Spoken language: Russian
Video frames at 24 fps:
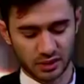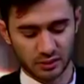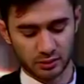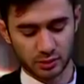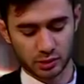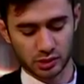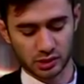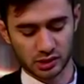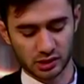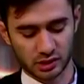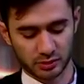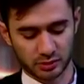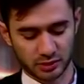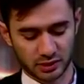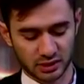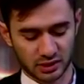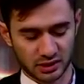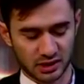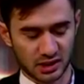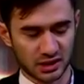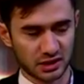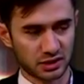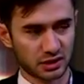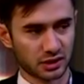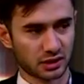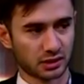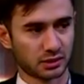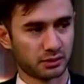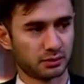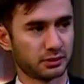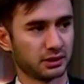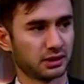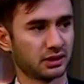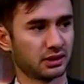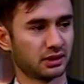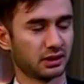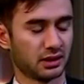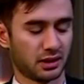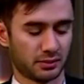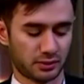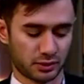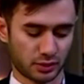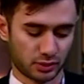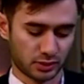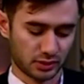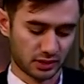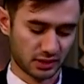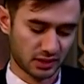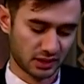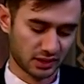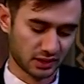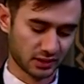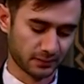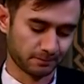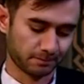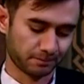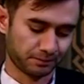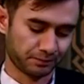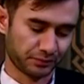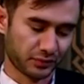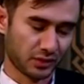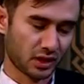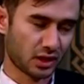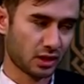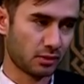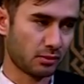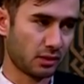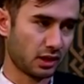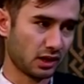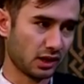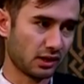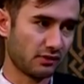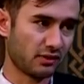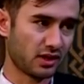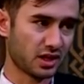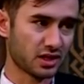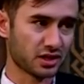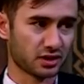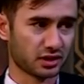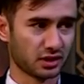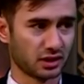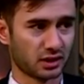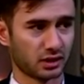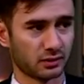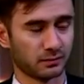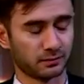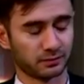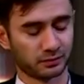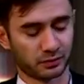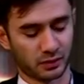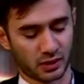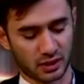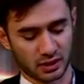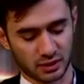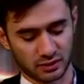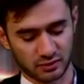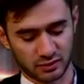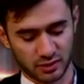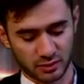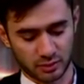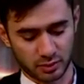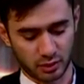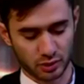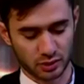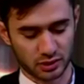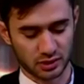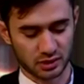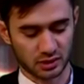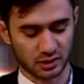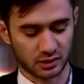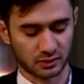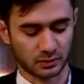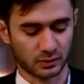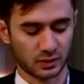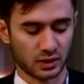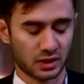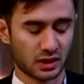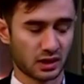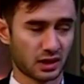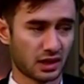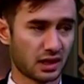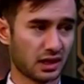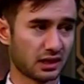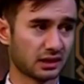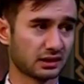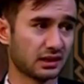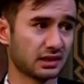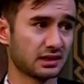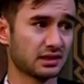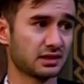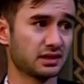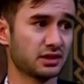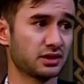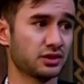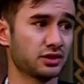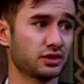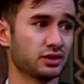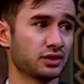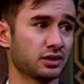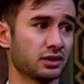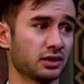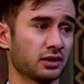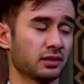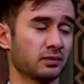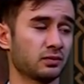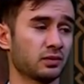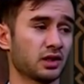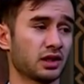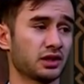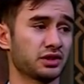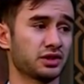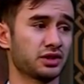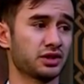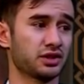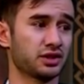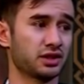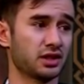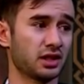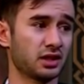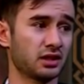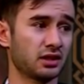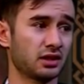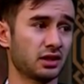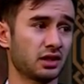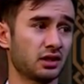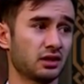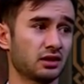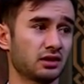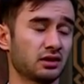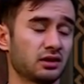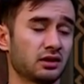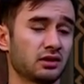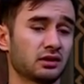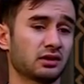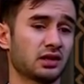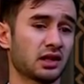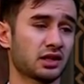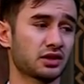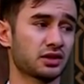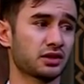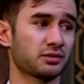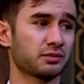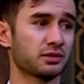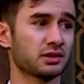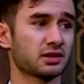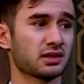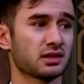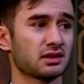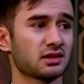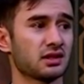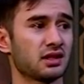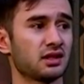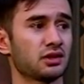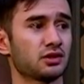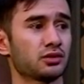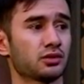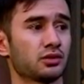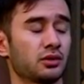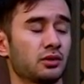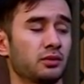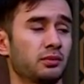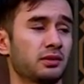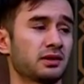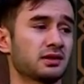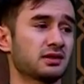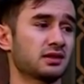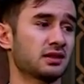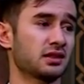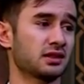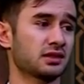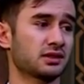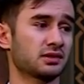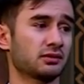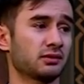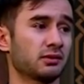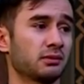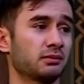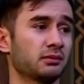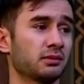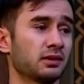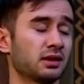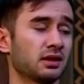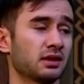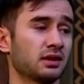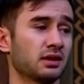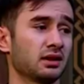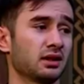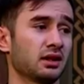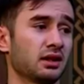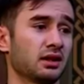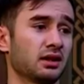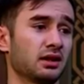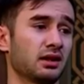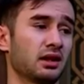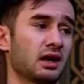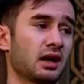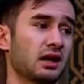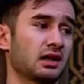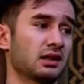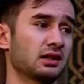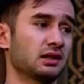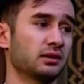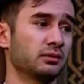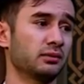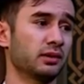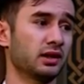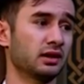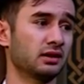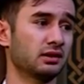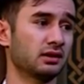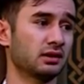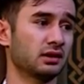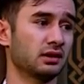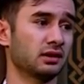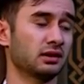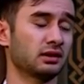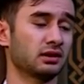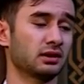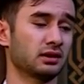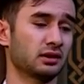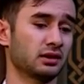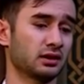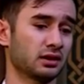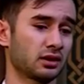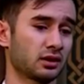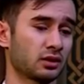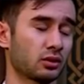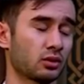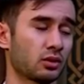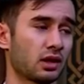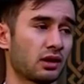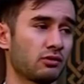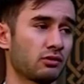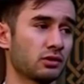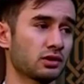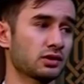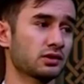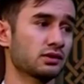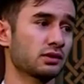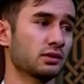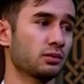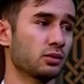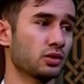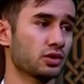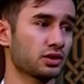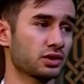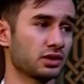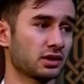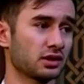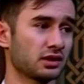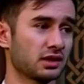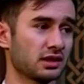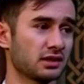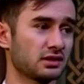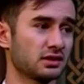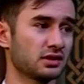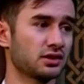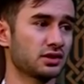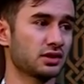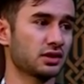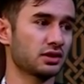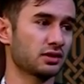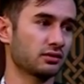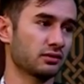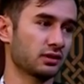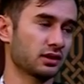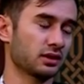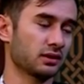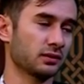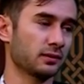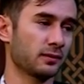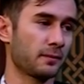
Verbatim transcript: прошлых передачах мы обсудили немаловажные э, вопросы, как достичь э, очищения. И также мы сказали, что посредством э, Ахлибейта и их руководства можно достичь этого